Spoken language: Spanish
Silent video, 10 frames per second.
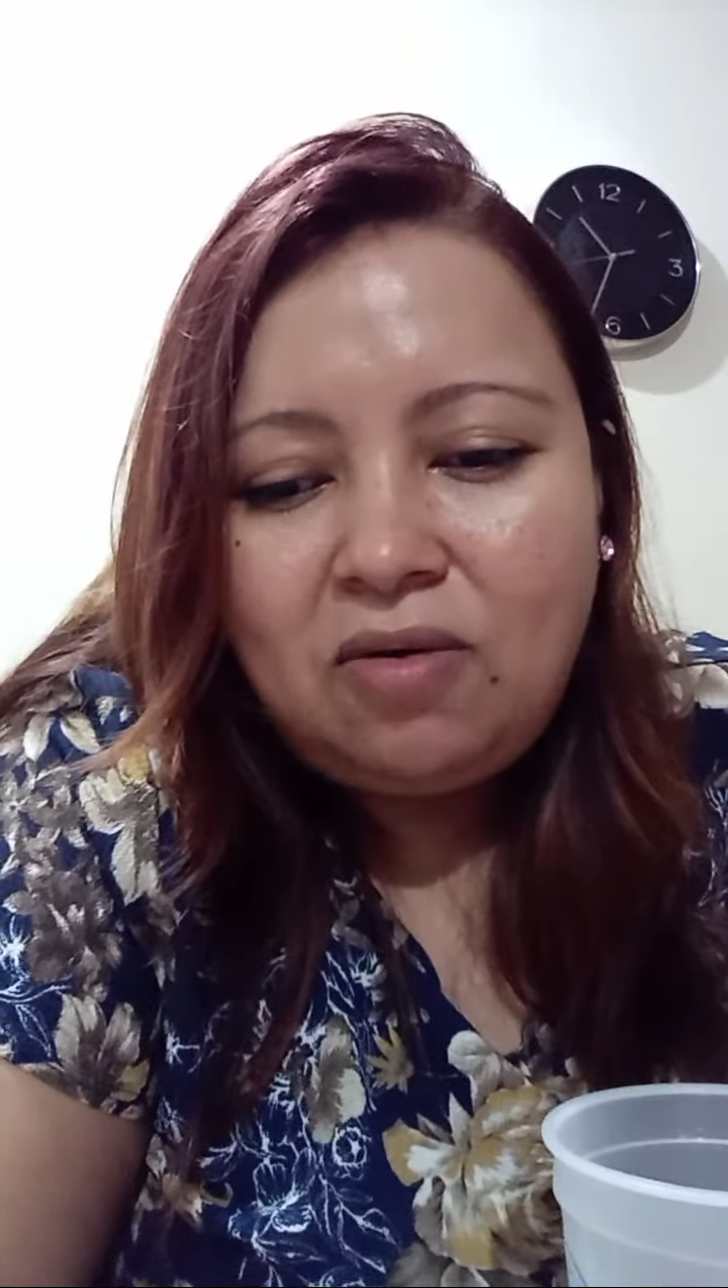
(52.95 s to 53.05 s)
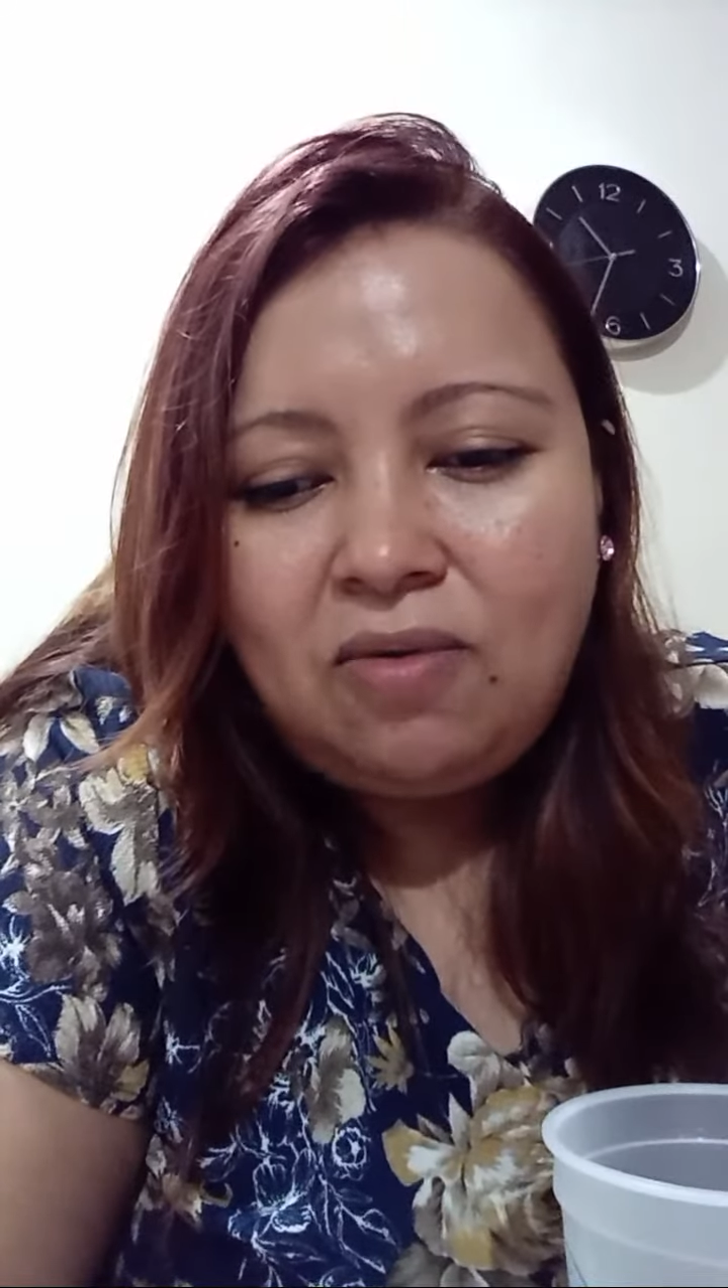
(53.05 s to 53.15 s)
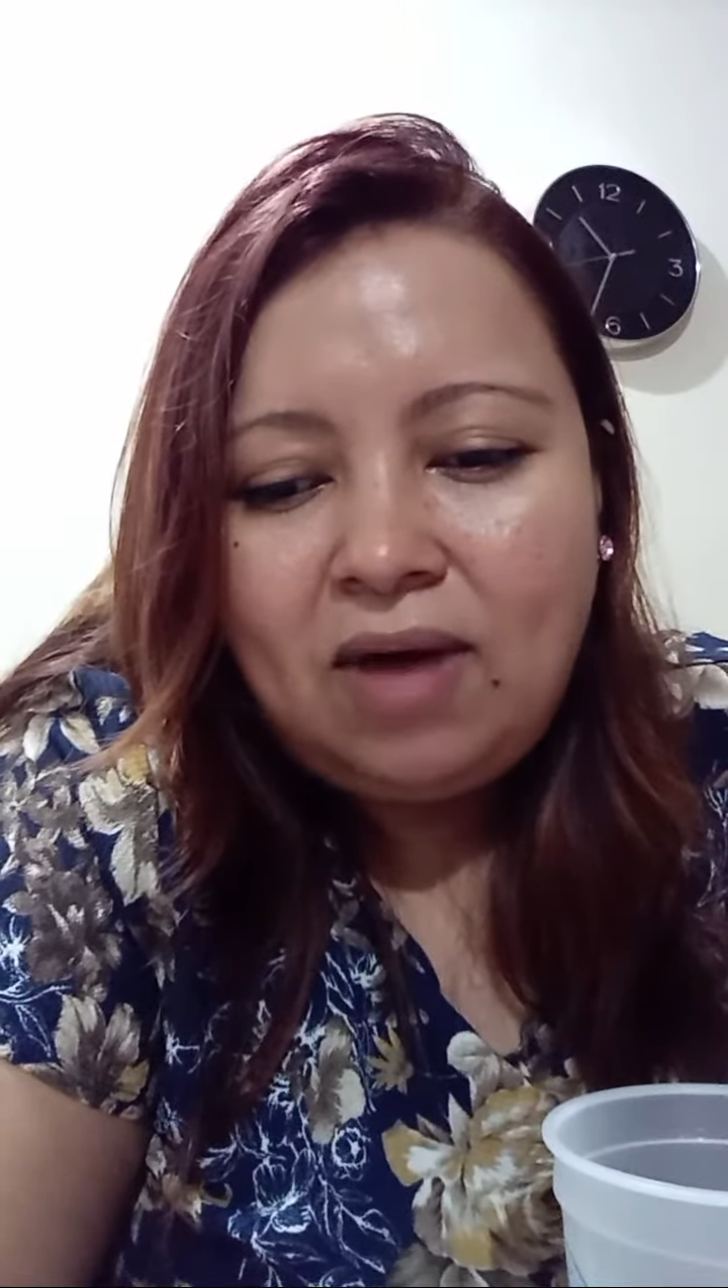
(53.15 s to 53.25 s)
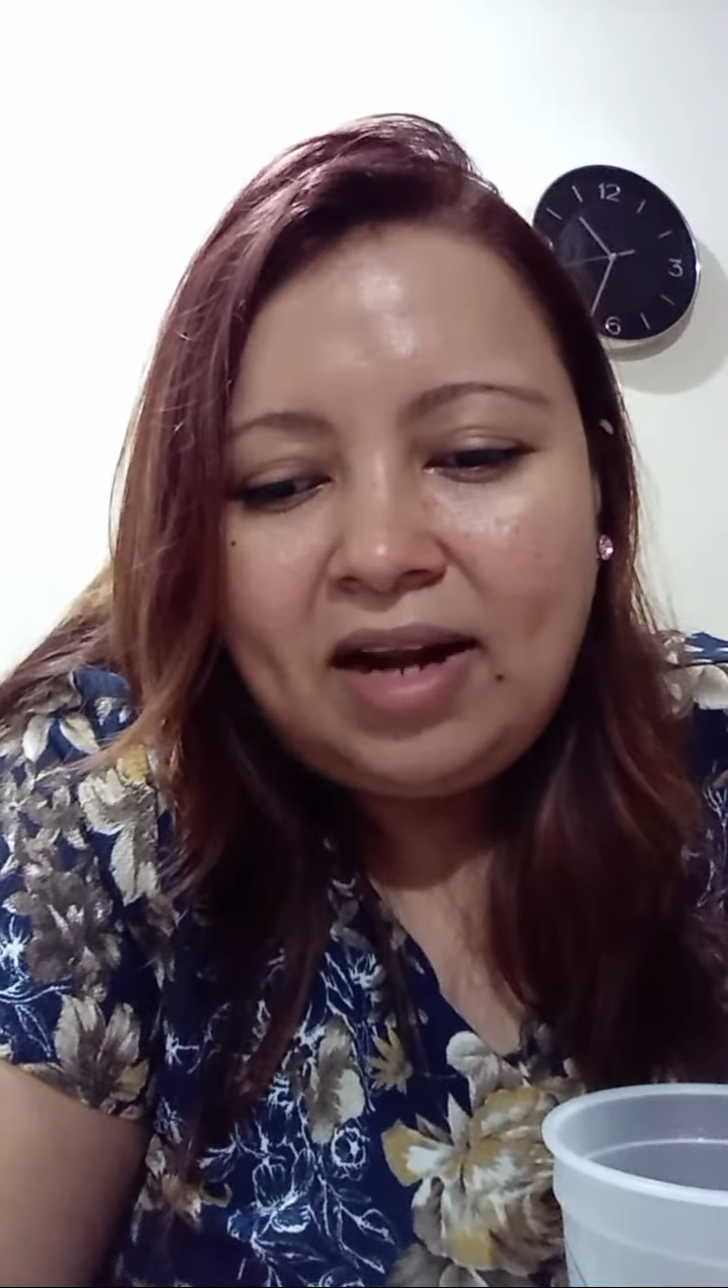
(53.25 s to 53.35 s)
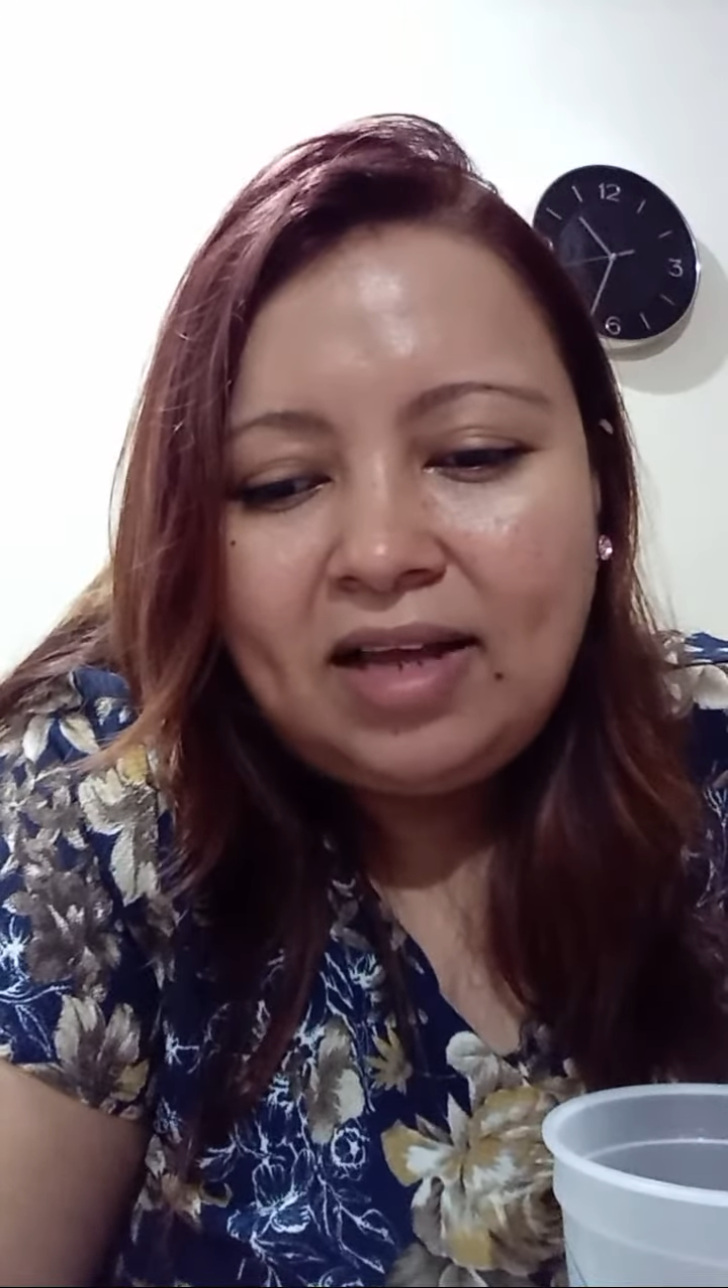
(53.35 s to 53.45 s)

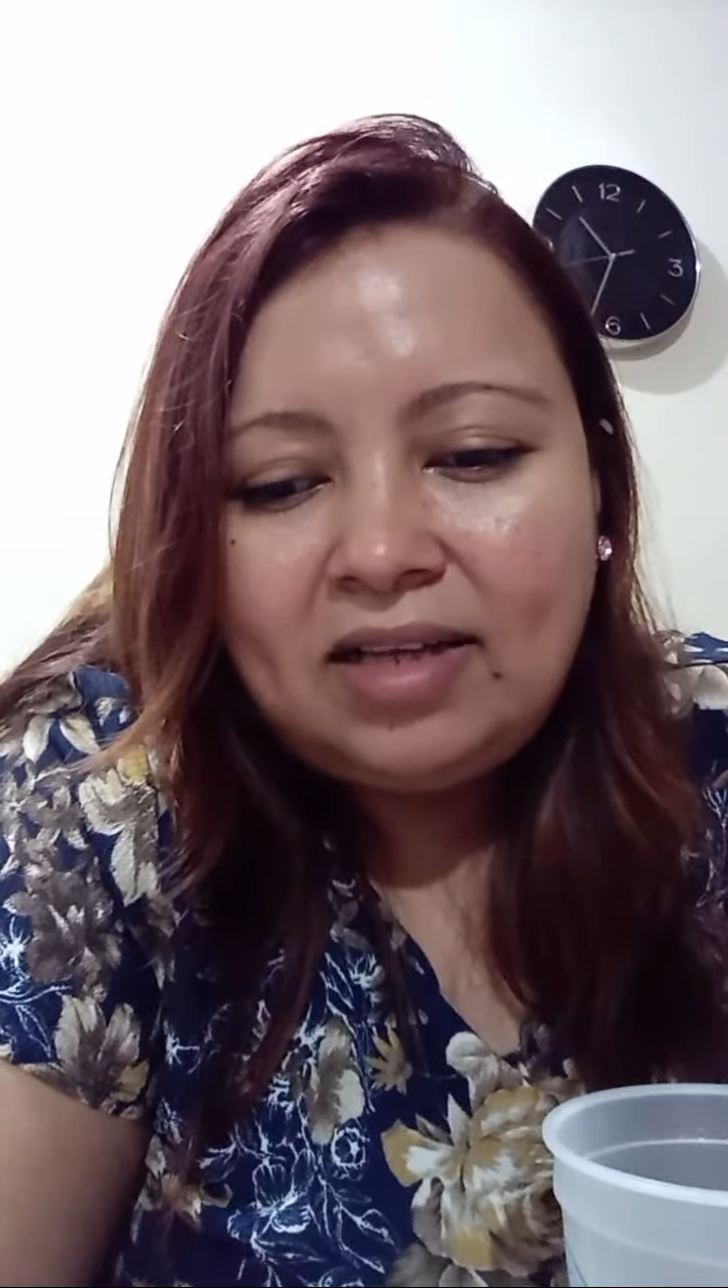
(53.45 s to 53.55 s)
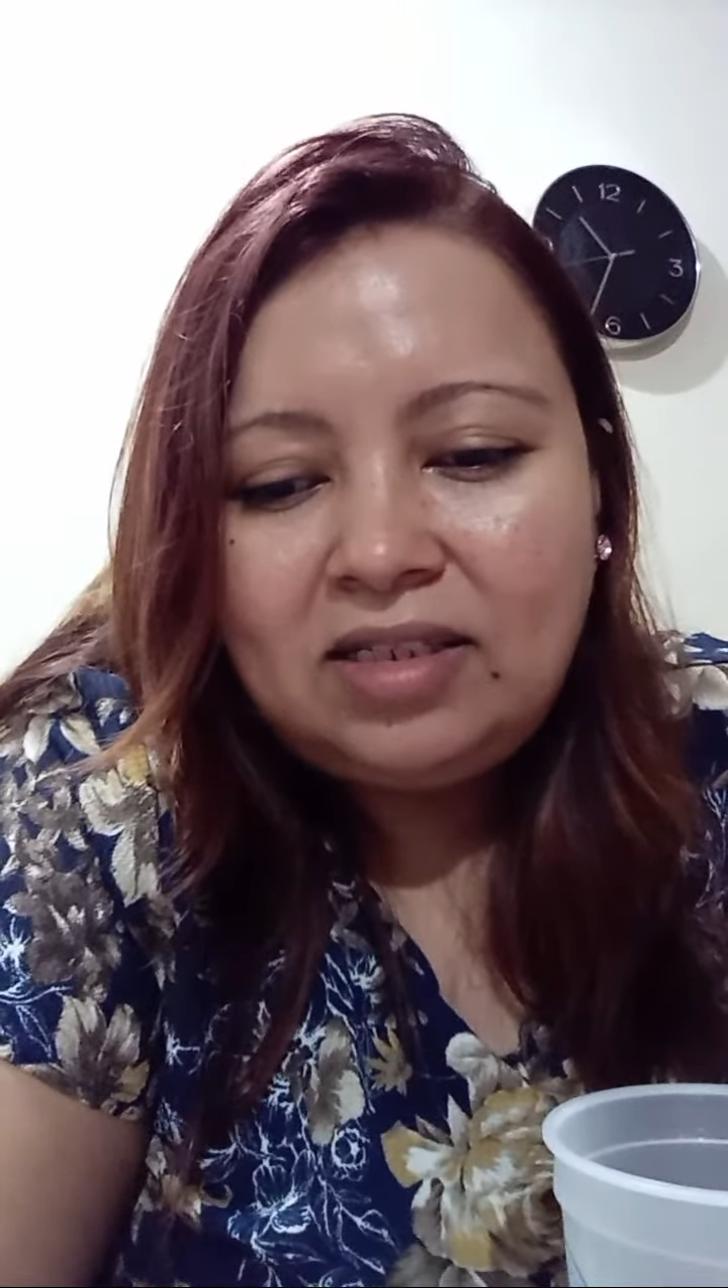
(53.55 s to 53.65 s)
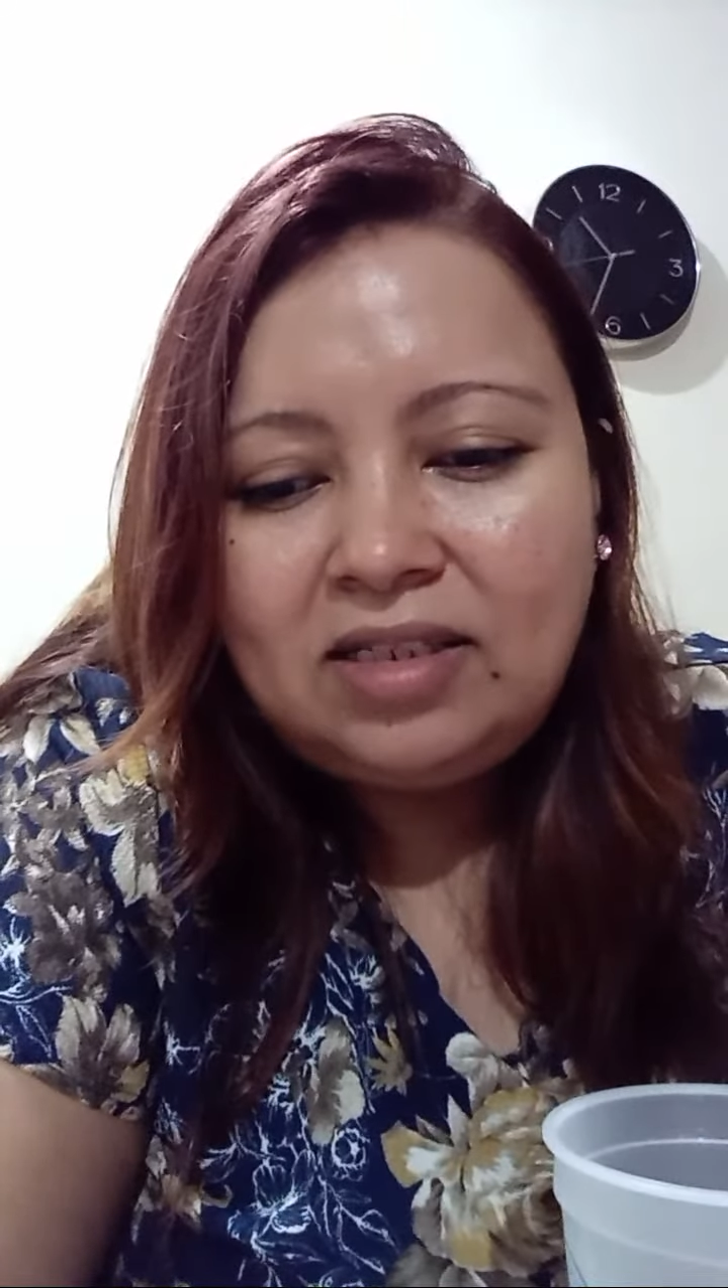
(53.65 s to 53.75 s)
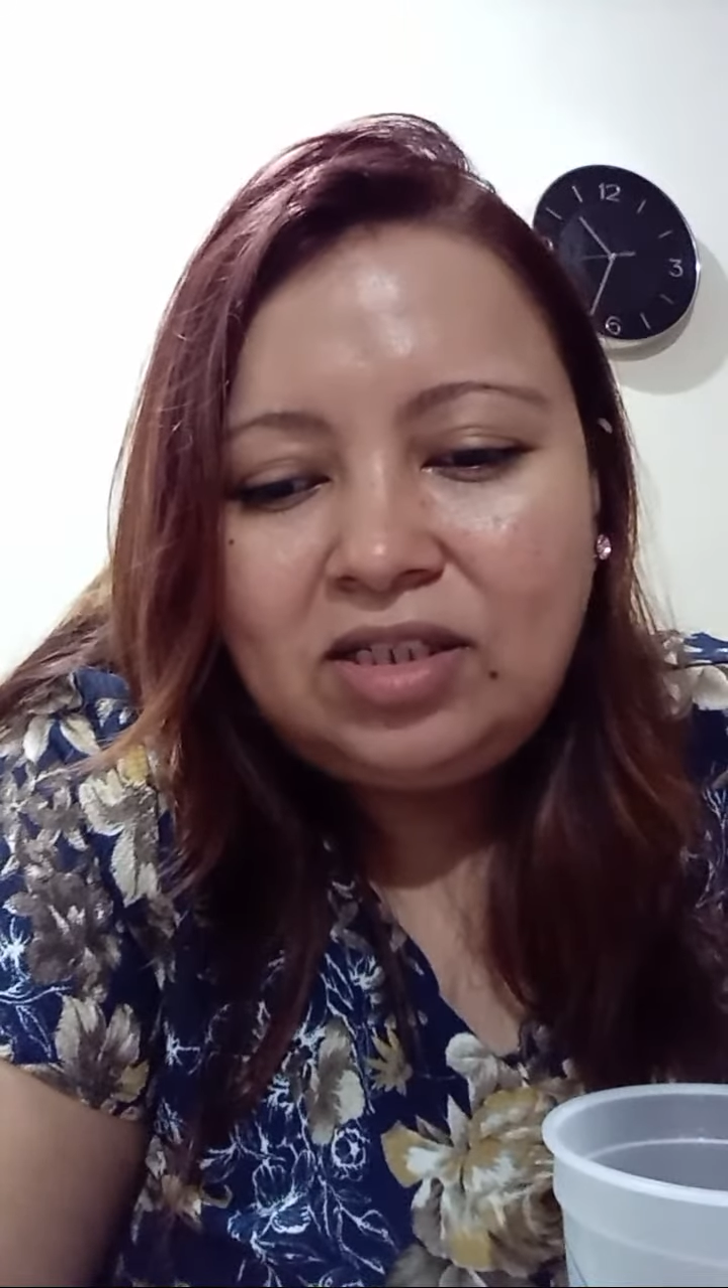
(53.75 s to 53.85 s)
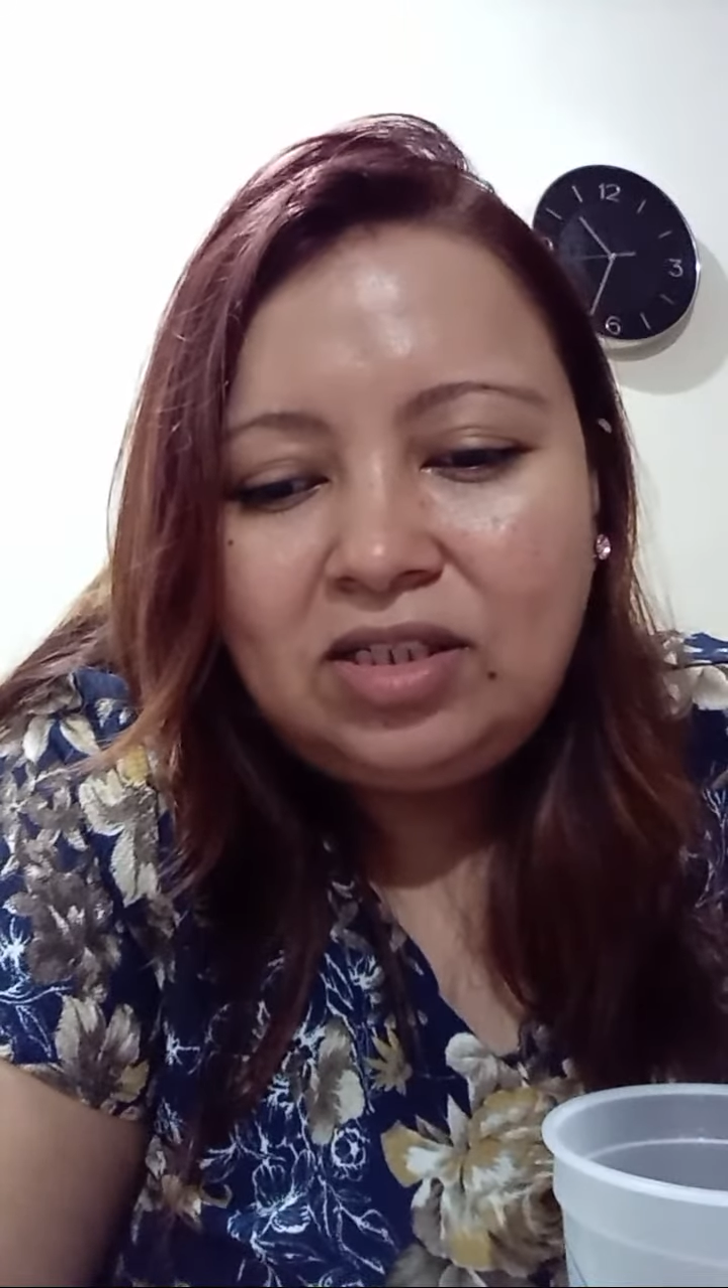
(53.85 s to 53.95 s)
Juárez.